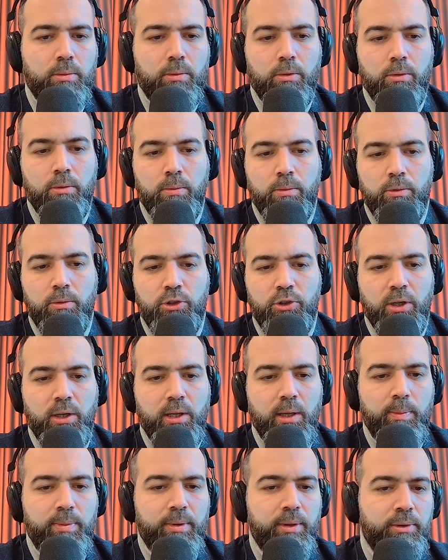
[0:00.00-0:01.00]
Mm, c'è
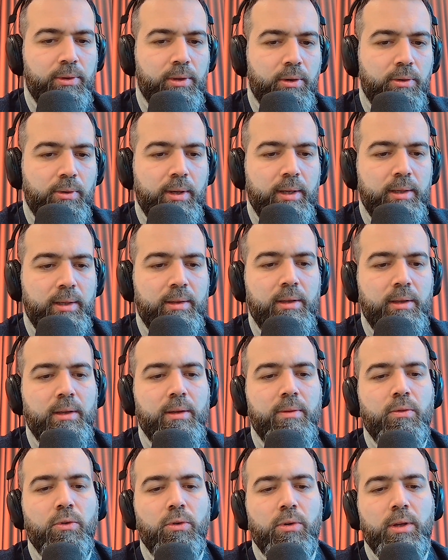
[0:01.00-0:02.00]
chi è più
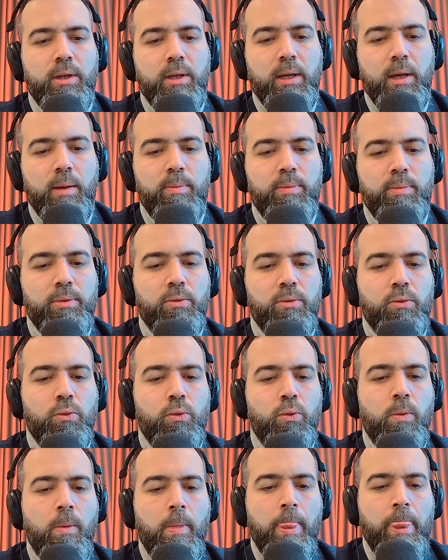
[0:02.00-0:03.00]
interrogativo, chi è
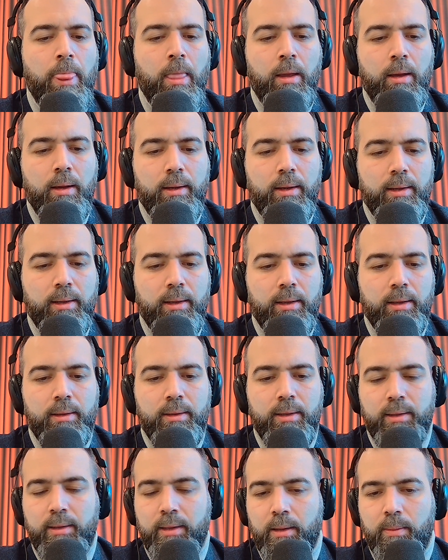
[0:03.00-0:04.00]
più eh,
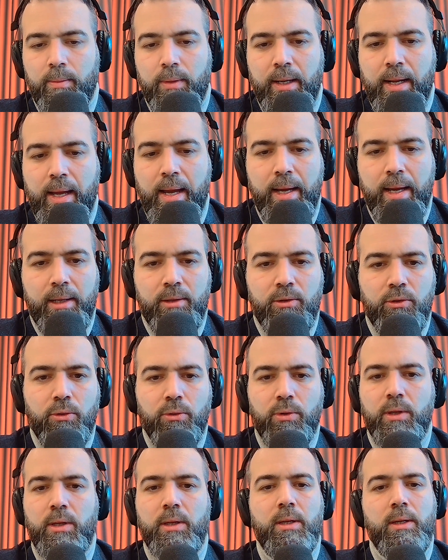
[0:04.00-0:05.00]
determinato,
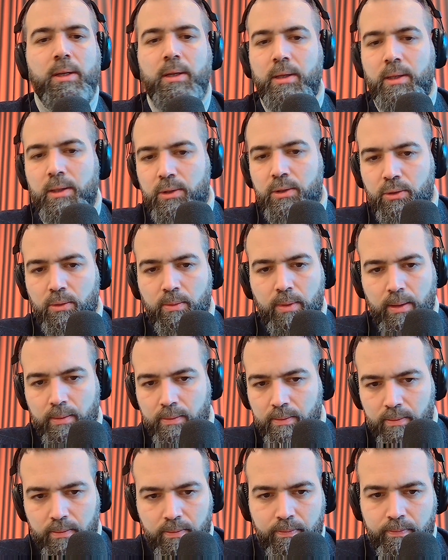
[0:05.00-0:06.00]
chi insomma,
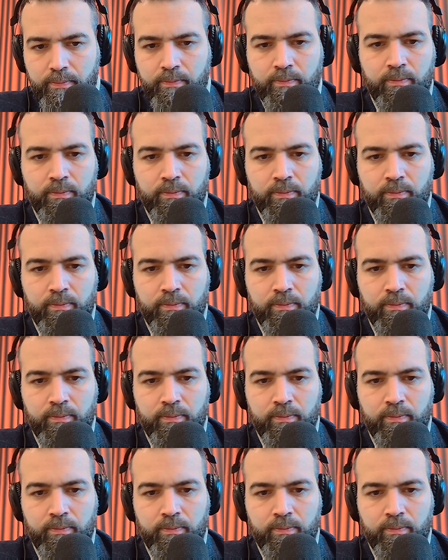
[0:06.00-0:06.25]
mm,